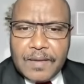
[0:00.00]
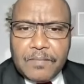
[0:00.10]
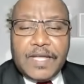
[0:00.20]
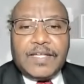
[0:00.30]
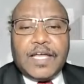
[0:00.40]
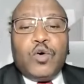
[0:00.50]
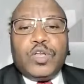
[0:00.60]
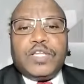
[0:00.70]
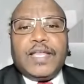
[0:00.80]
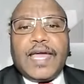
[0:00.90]
ما انت
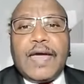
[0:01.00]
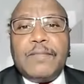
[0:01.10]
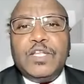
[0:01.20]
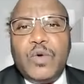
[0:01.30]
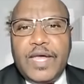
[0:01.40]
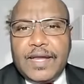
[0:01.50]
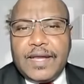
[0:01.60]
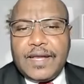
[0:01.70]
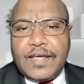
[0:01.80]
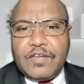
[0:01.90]
حريه الاقامه دي
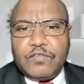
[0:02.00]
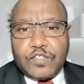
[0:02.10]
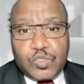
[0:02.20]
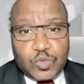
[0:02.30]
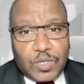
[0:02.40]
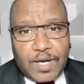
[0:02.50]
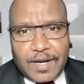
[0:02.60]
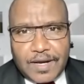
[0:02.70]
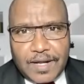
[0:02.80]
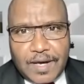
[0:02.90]
وين في
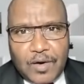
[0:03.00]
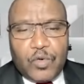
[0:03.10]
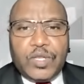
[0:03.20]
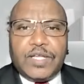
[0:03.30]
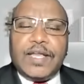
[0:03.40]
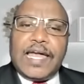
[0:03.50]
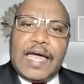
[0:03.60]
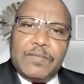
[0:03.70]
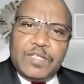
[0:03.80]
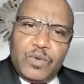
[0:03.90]
السودان حريه
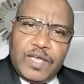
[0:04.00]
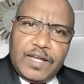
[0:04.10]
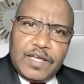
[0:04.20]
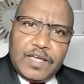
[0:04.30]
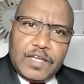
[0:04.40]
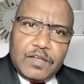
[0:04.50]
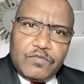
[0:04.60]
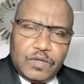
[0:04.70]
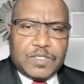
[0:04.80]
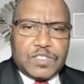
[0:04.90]
الاقامه دي وين
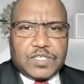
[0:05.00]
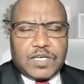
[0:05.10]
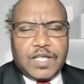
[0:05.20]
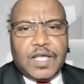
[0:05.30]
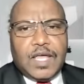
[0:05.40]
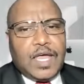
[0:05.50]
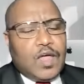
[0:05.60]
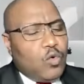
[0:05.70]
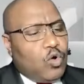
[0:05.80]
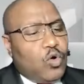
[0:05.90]
في مصر
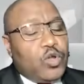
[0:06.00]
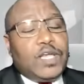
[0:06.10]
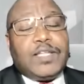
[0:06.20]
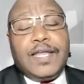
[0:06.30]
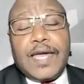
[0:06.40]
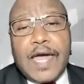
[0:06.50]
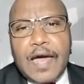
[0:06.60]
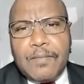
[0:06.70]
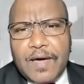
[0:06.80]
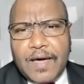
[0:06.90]
وحرية
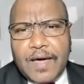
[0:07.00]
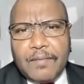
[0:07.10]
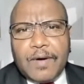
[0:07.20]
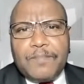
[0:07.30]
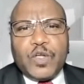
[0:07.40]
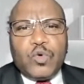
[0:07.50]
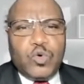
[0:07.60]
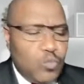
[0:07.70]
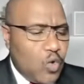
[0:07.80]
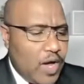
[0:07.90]
الإقامة ما بتكون